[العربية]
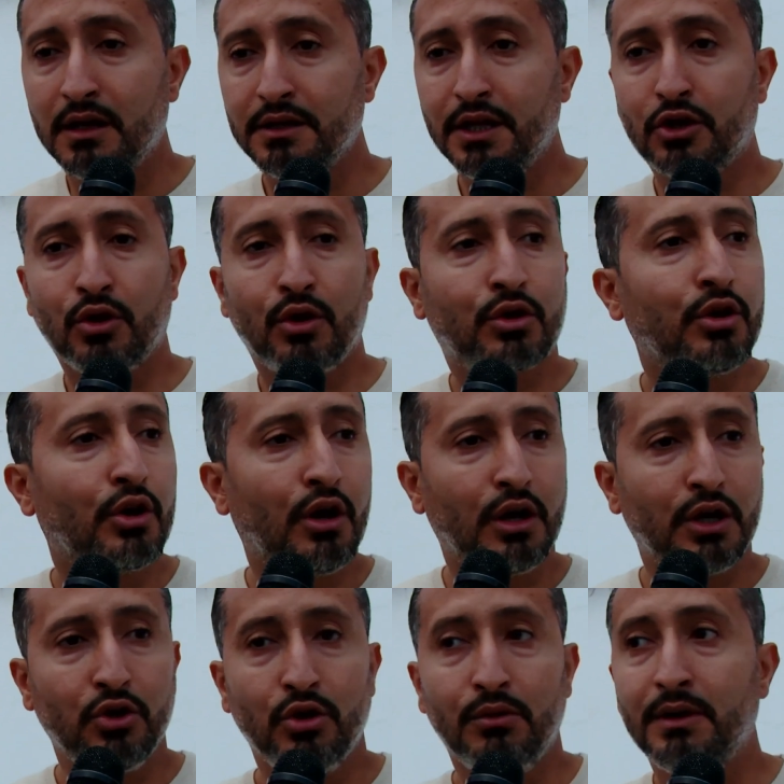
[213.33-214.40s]
دي كونكورون
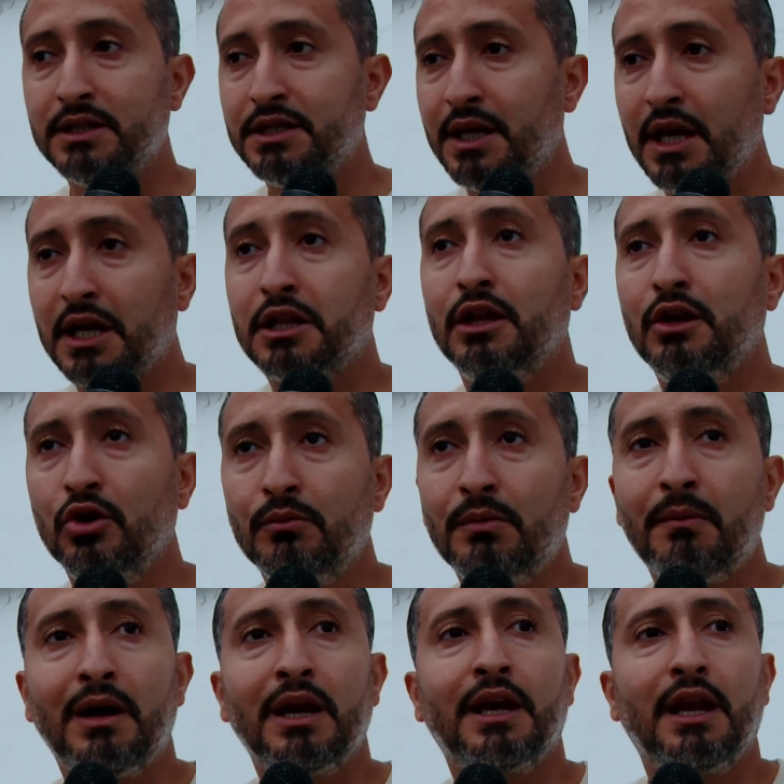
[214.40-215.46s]
اللي هما ديريكت اللي
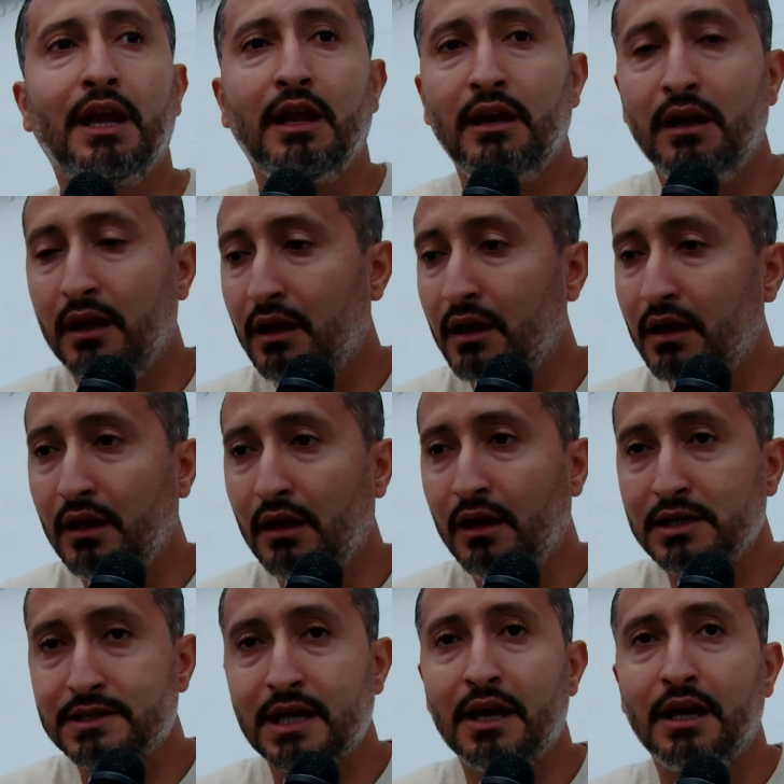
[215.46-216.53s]
هما مالغري اللي
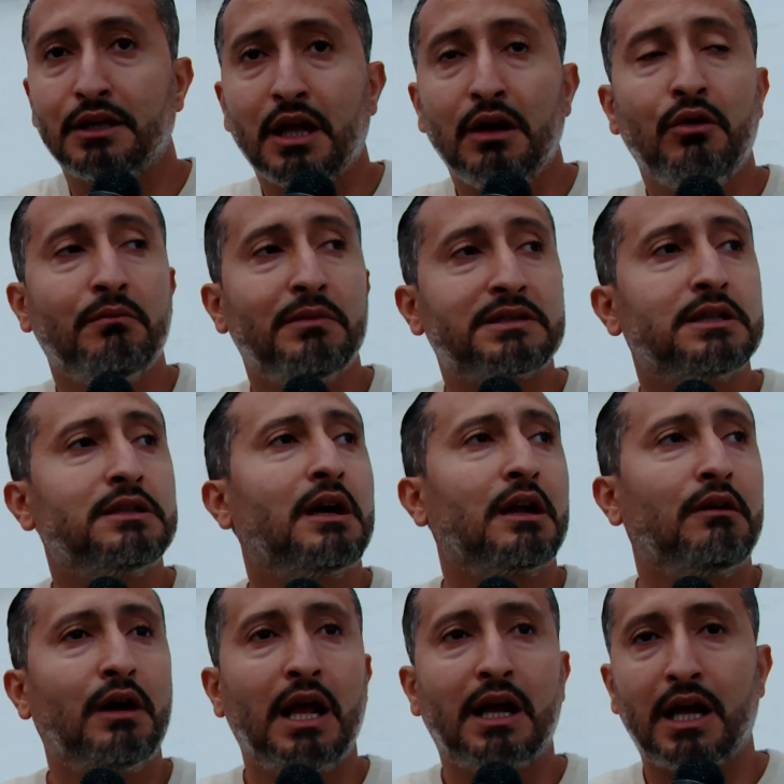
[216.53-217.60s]
اللي صاير توا مازلنا
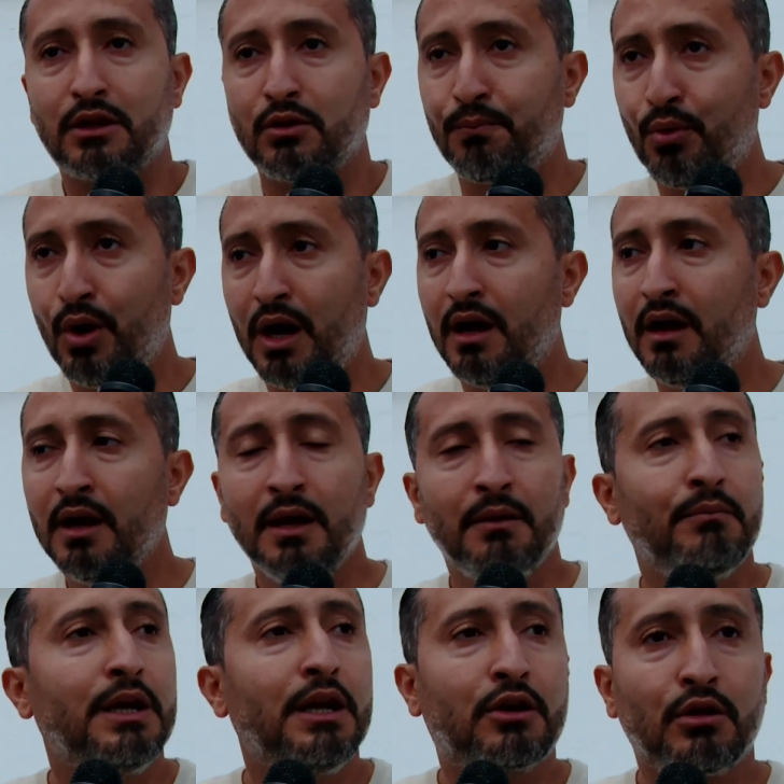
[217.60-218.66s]
راهو على 4 بوان
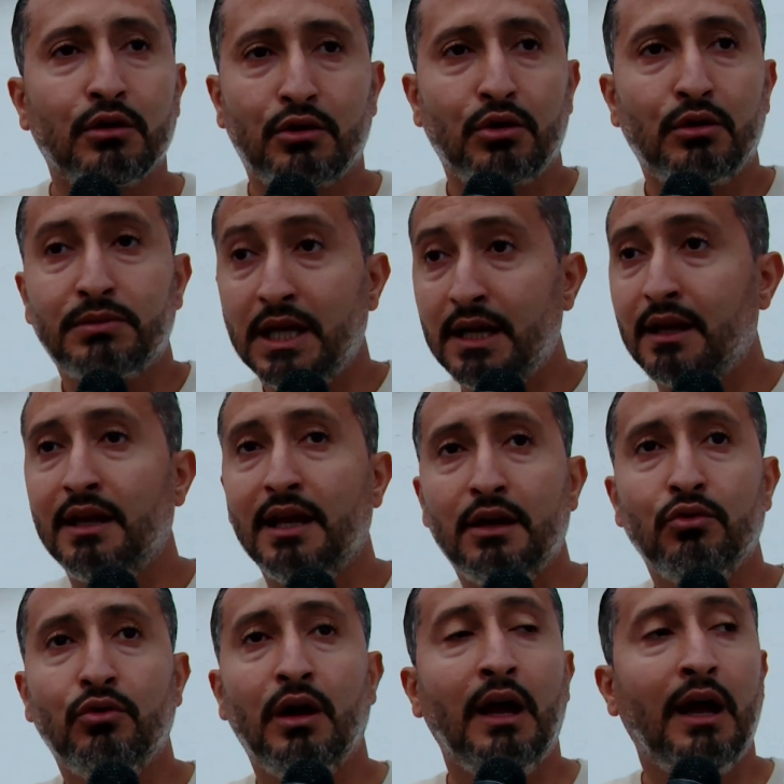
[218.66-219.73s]
من لي كونكورون تاعنا
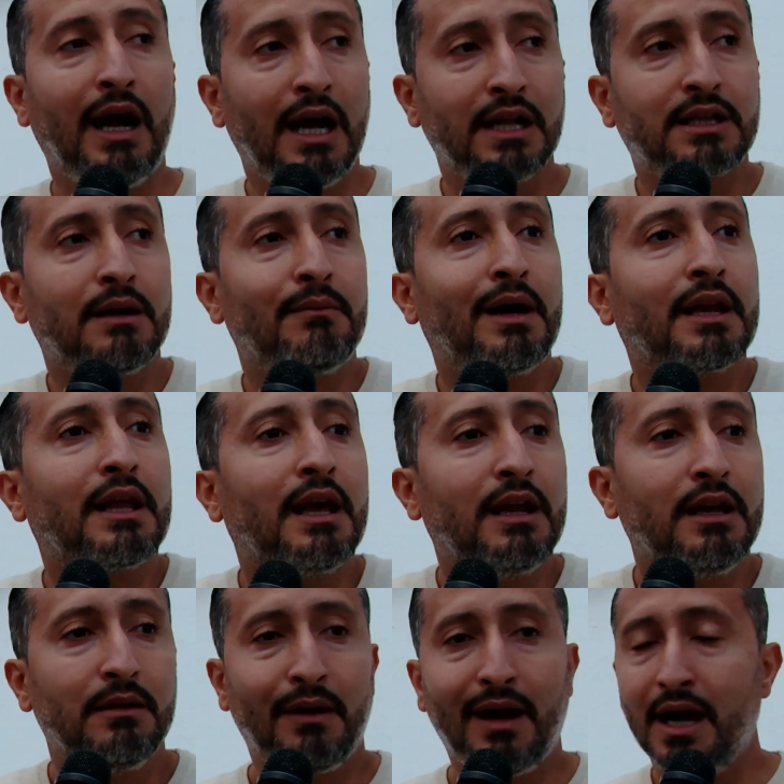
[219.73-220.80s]
لانه حتى معناها
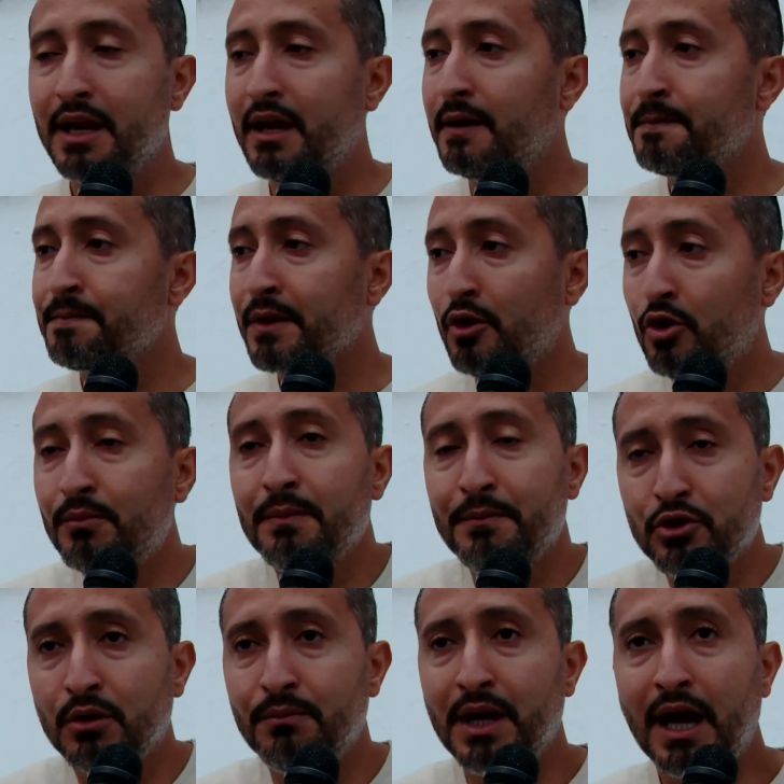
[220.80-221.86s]
اللي معانا هما
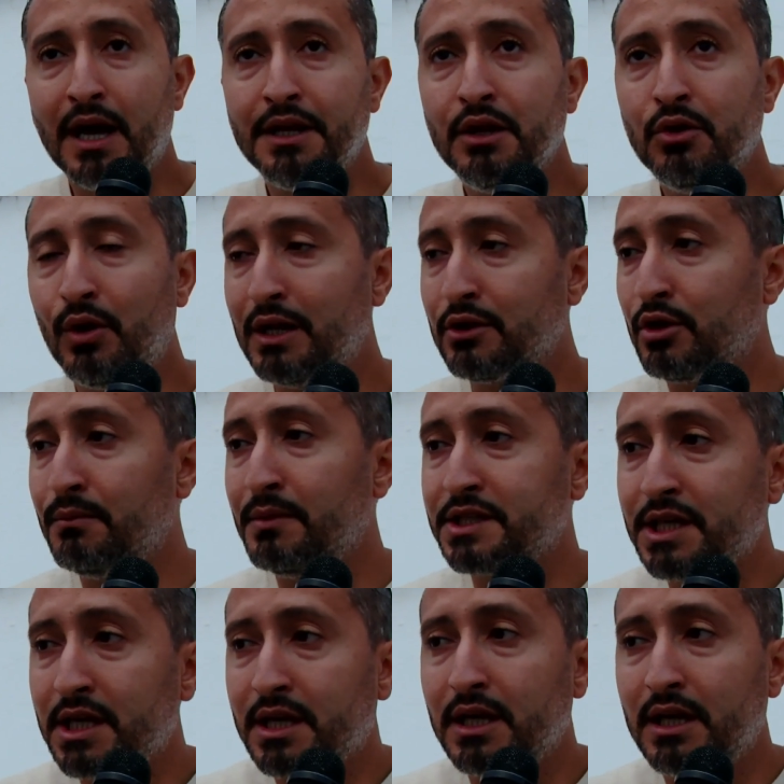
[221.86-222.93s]
بدهم يعانيوا وعندهم
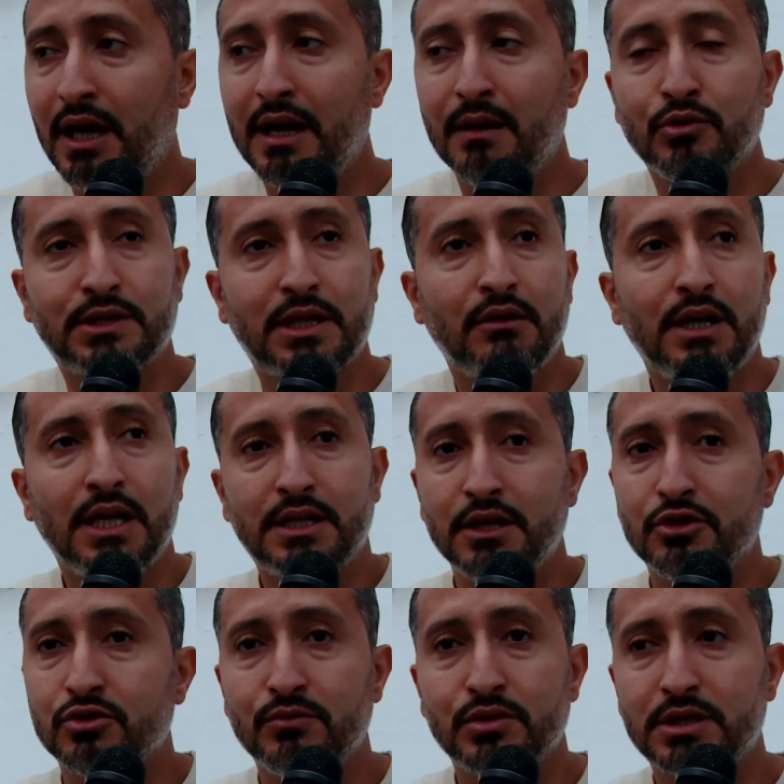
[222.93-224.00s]
مشاكل على مستوى
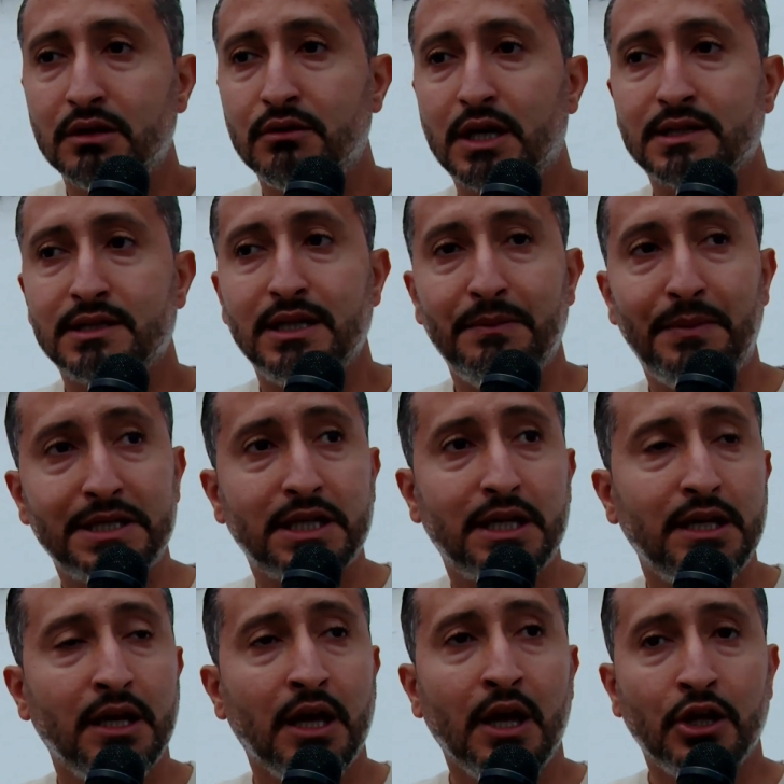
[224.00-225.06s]
نتائج ومستوى الرصيد
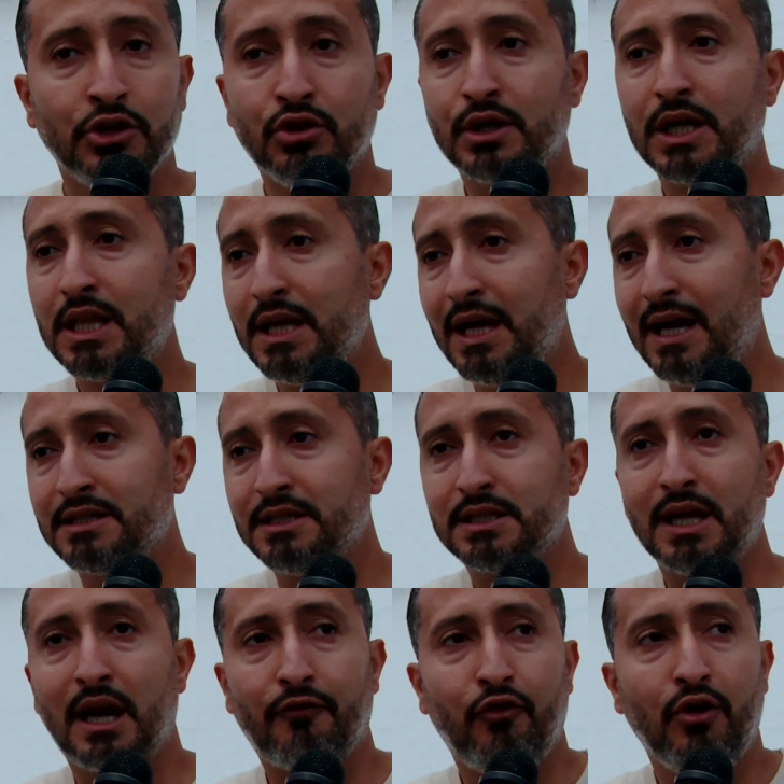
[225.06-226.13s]
البشري دونك هذه حاجات
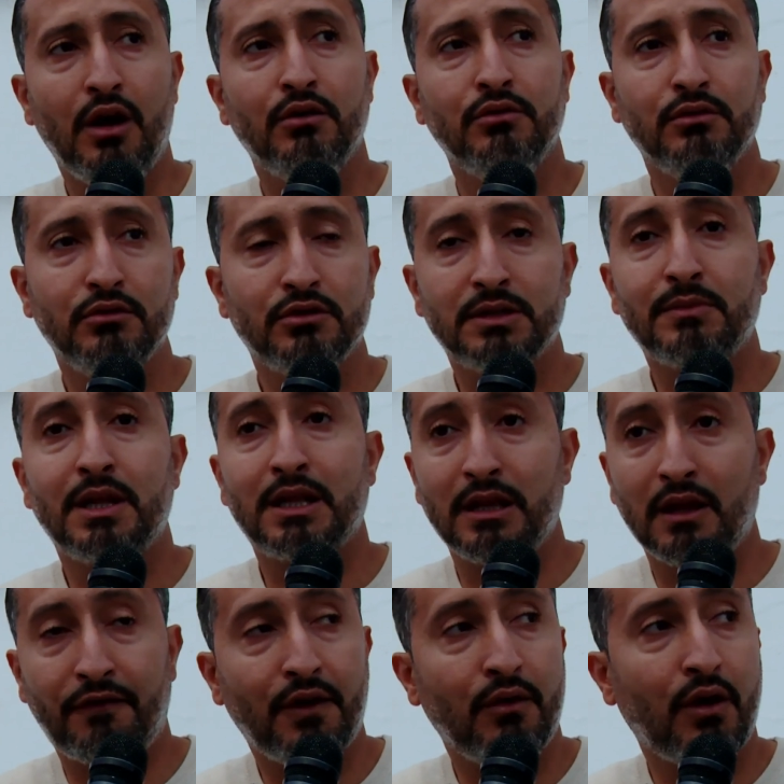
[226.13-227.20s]
نعرفوها ويلزمنا
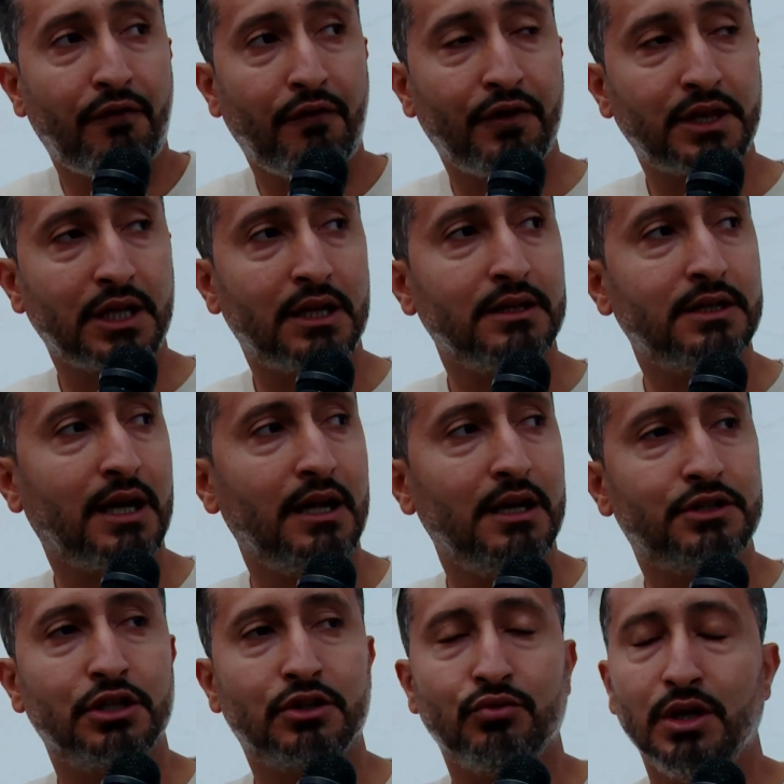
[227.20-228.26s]
نتلافاوها في فتره
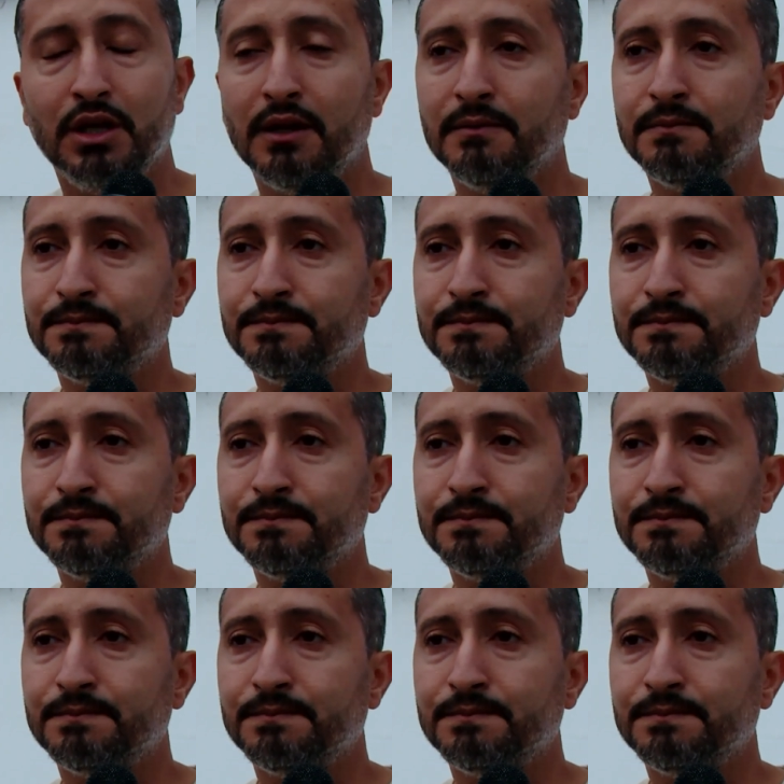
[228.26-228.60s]
الانتقالات الشتويه